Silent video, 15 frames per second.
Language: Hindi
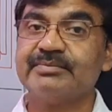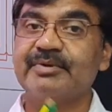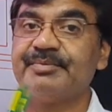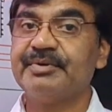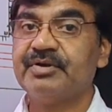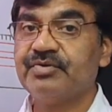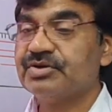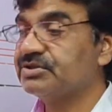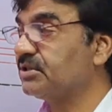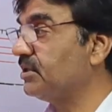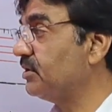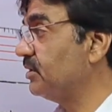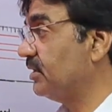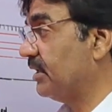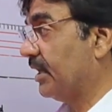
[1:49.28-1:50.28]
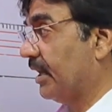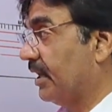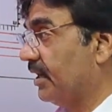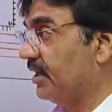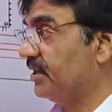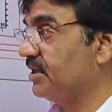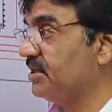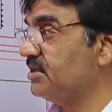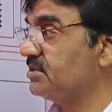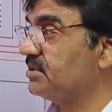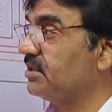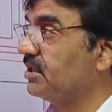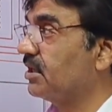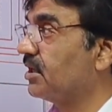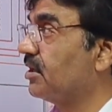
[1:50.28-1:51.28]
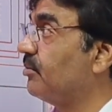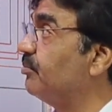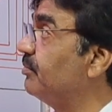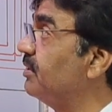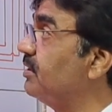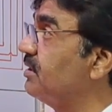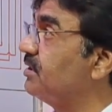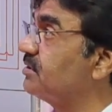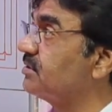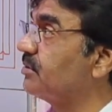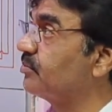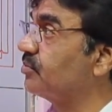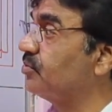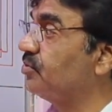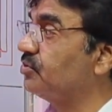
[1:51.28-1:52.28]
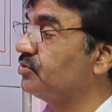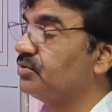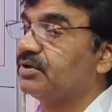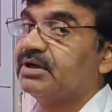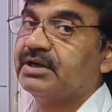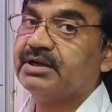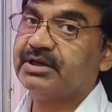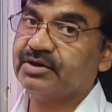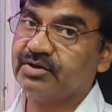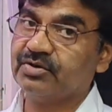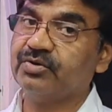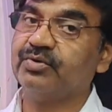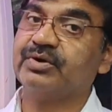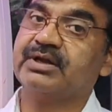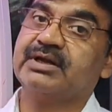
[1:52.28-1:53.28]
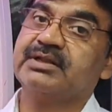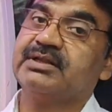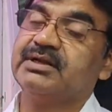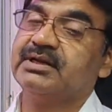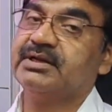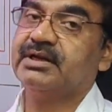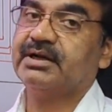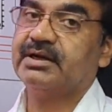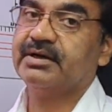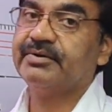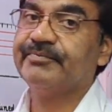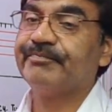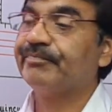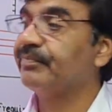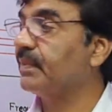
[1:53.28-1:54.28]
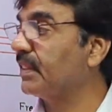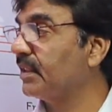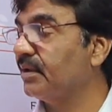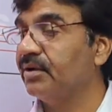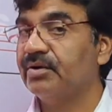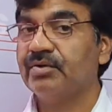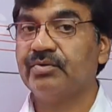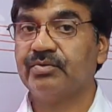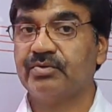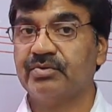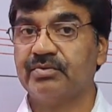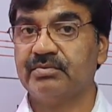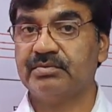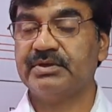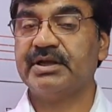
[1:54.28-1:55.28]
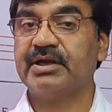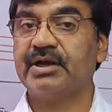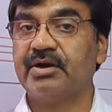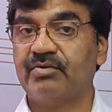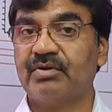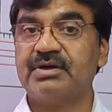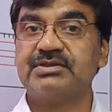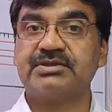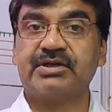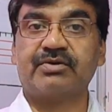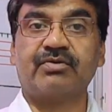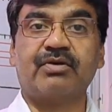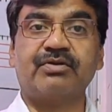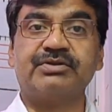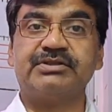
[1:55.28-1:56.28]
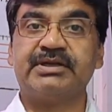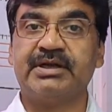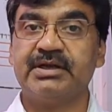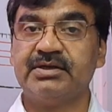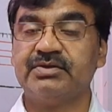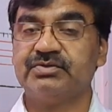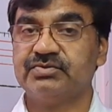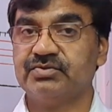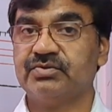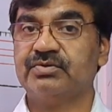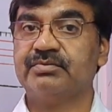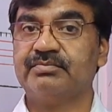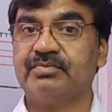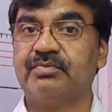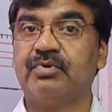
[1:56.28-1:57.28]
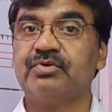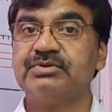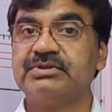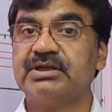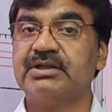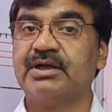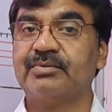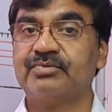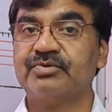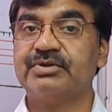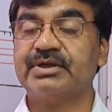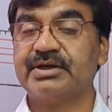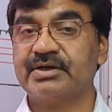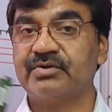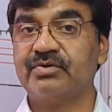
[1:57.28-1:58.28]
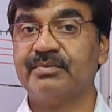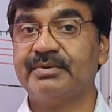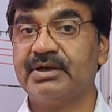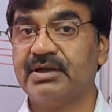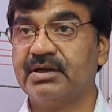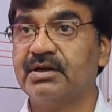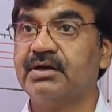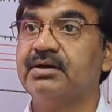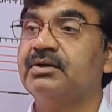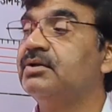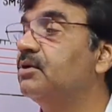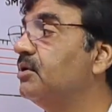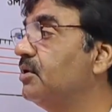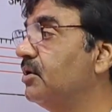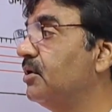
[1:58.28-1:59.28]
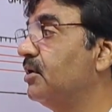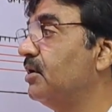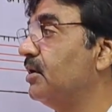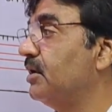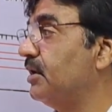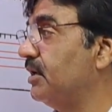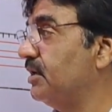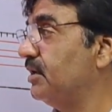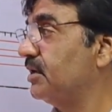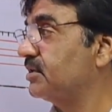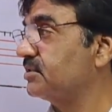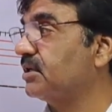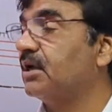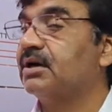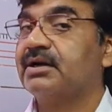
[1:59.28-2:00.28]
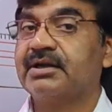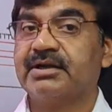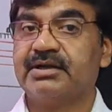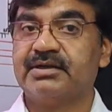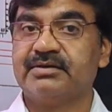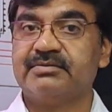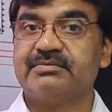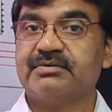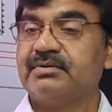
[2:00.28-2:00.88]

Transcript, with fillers: समय में वैसे एक ही सिंगल कप में ये सबको जो है इंक्लूड कर दिया जाएगा वो एक एडवांस टेक्नोलॉजी है जो बहुत जल्द आपको देखने को मिलेगा एक साल के